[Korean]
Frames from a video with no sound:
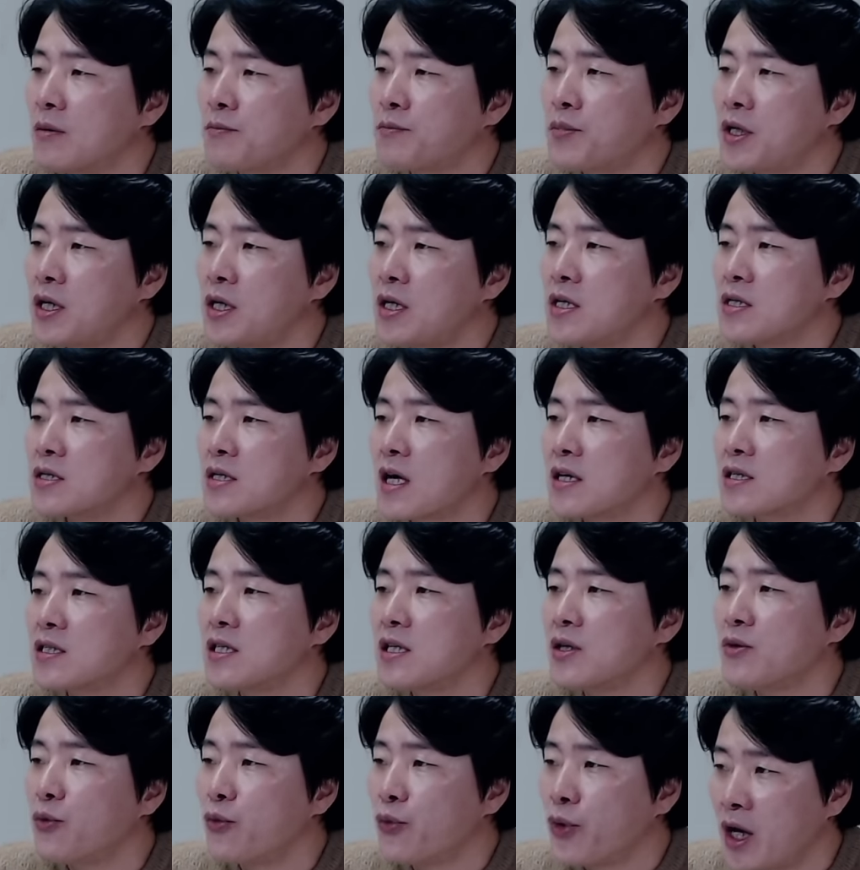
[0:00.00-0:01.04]
피의
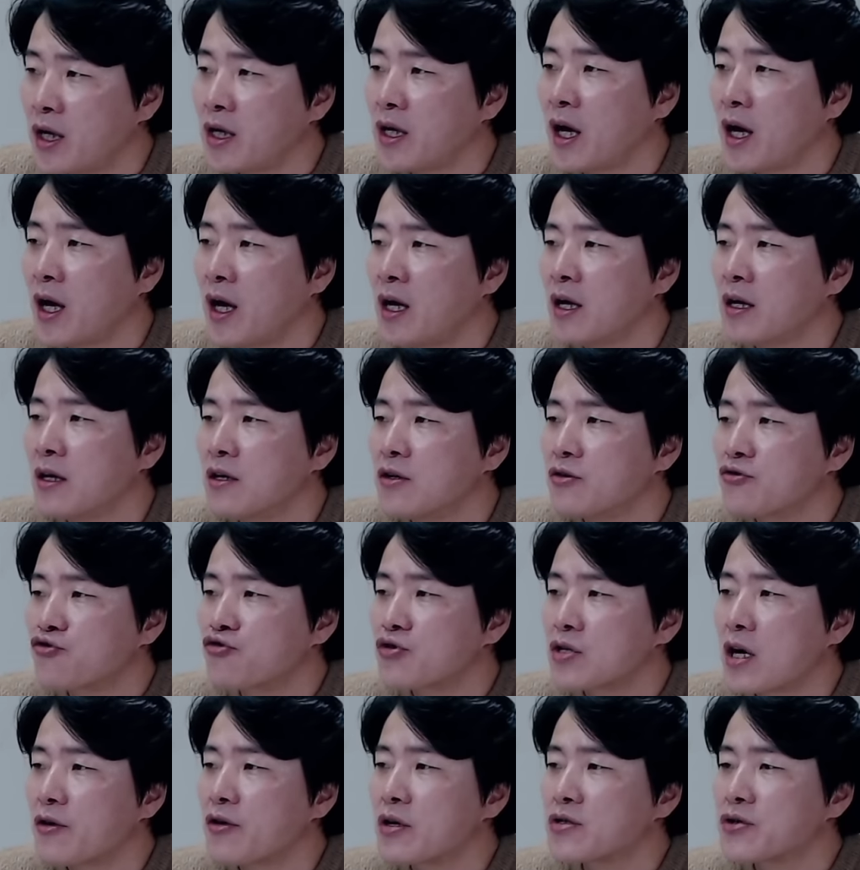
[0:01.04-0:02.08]
사실 외에
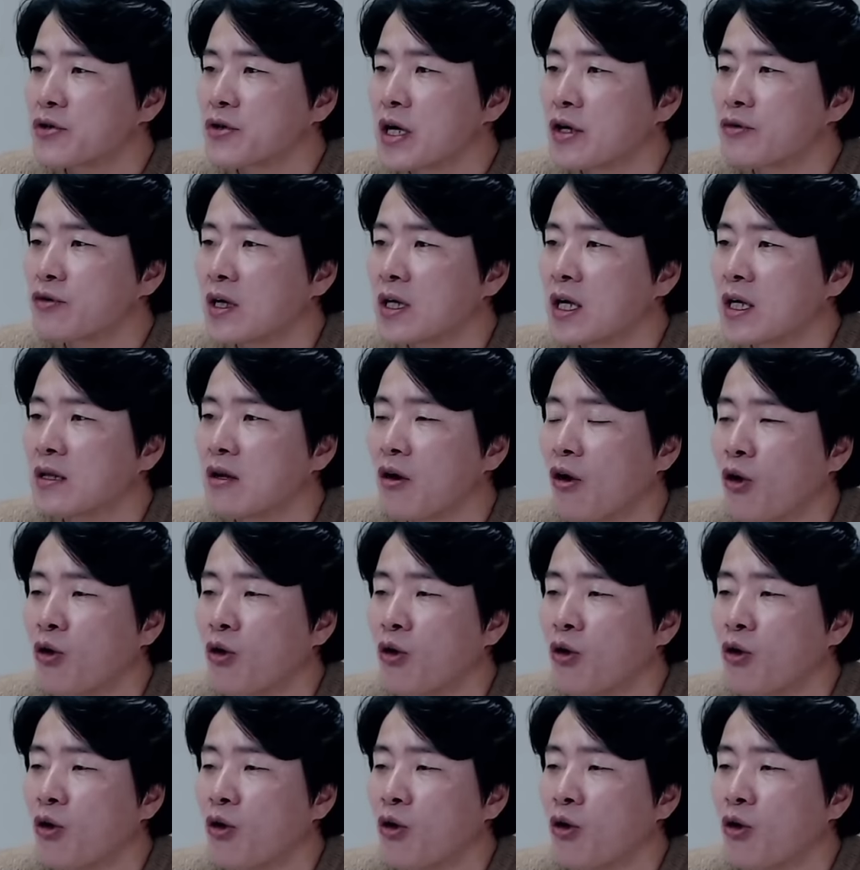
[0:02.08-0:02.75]
수사 과정에 관한